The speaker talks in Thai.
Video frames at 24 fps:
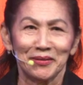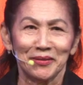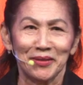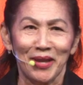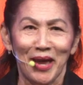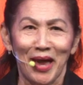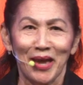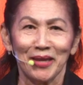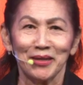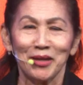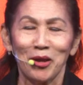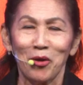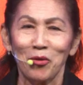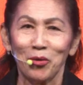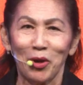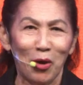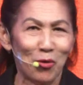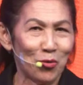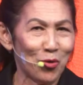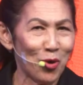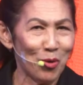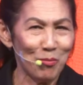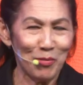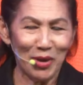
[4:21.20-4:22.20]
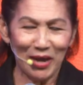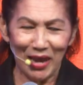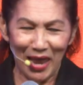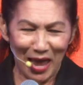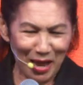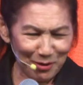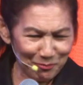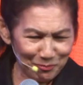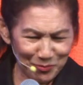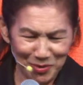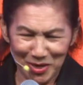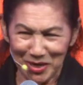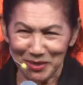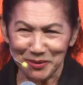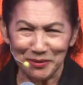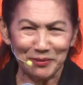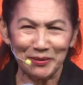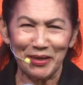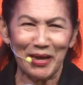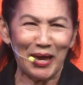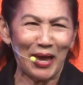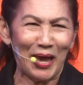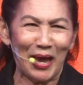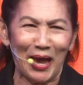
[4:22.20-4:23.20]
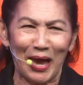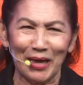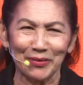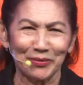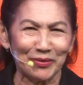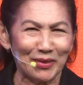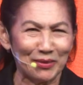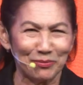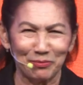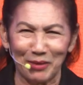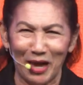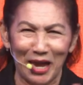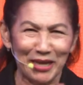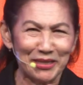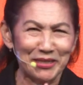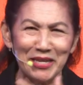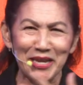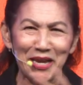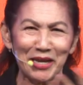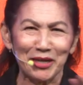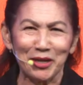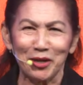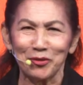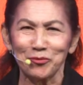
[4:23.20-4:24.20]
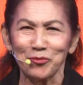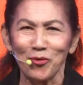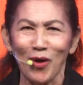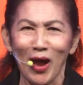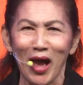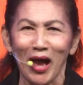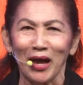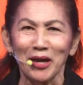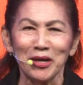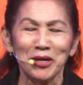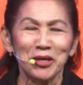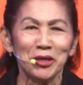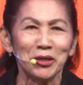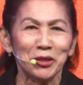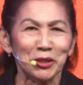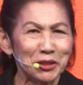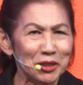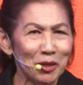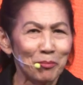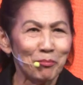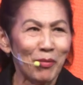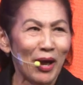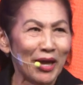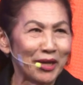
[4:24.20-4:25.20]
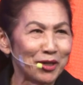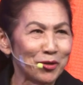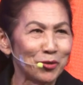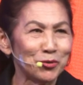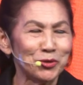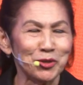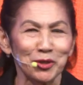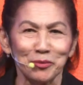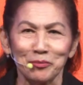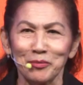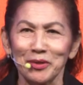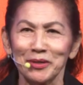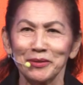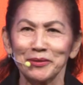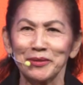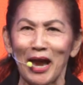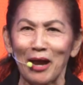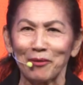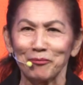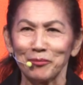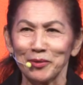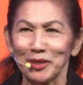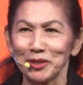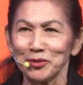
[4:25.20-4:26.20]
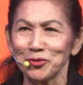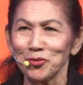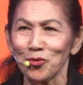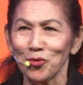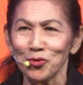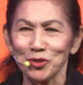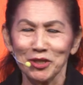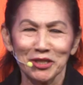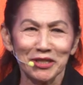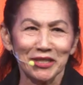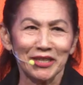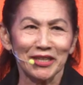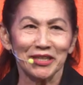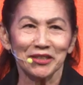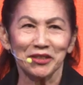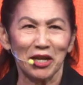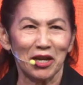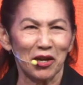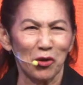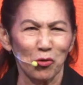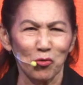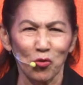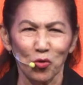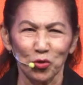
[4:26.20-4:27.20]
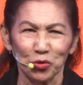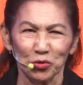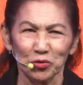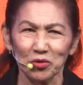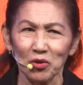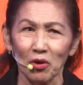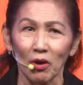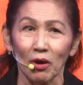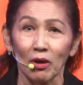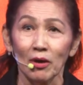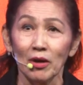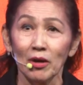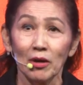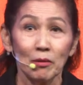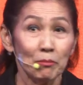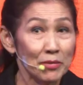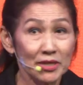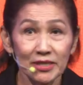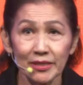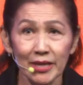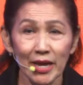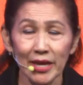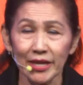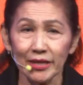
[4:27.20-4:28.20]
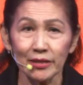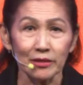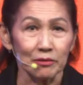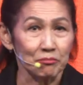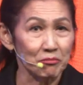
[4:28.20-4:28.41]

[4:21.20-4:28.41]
นะแล้วเราก็มาแลกเปลี่ยนไอเดียกันว่าทำไมเขาถึงมาอยากเป็นโยคีแต่ละคนก็ไม่ใช่